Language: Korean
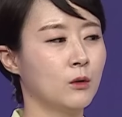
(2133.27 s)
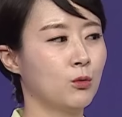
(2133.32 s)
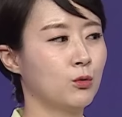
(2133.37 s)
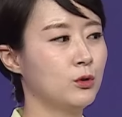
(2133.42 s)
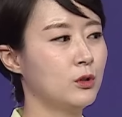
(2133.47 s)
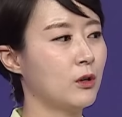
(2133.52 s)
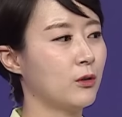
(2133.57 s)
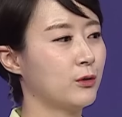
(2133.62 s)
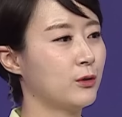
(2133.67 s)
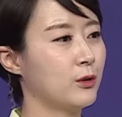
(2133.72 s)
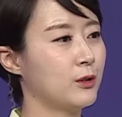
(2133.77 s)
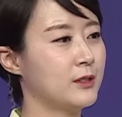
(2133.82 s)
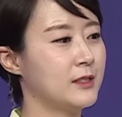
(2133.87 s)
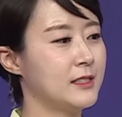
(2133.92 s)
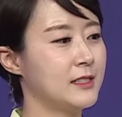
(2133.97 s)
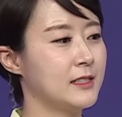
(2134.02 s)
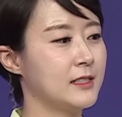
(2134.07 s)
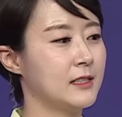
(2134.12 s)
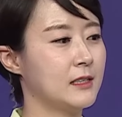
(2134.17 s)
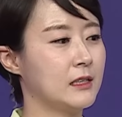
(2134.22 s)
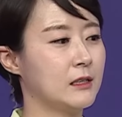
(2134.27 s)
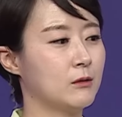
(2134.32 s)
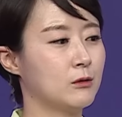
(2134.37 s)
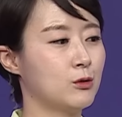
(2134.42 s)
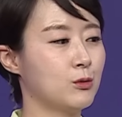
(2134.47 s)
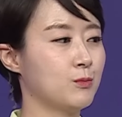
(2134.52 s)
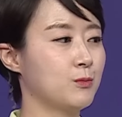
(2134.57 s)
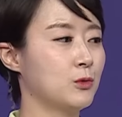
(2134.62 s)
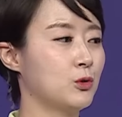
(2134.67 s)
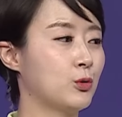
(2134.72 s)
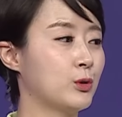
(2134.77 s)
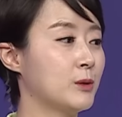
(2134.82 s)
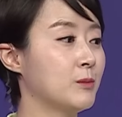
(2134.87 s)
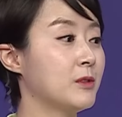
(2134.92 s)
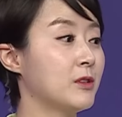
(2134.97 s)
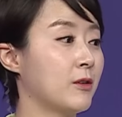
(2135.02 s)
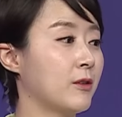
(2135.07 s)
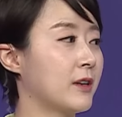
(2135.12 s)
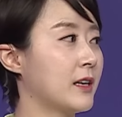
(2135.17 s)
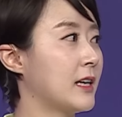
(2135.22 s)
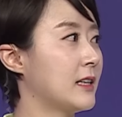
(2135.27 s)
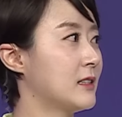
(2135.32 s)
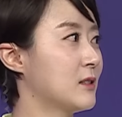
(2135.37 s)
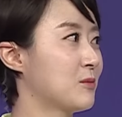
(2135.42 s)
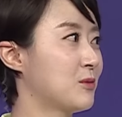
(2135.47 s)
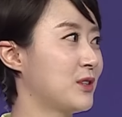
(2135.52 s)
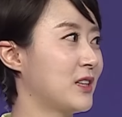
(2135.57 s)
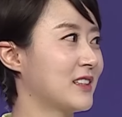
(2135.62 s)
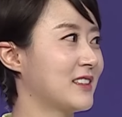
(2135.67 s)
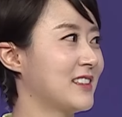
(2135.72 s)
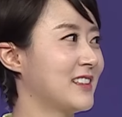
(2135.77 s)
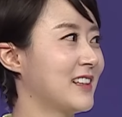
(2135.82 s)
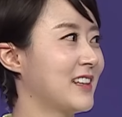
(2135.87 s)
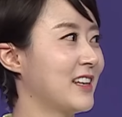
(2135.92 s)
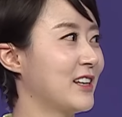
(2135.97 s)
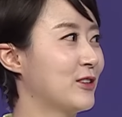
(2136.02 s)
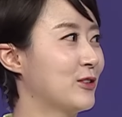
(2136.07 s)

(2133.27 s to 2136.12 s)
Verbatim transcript: 오늘 어떨지 좀 조심스럽게 예측 부탁드릴게요.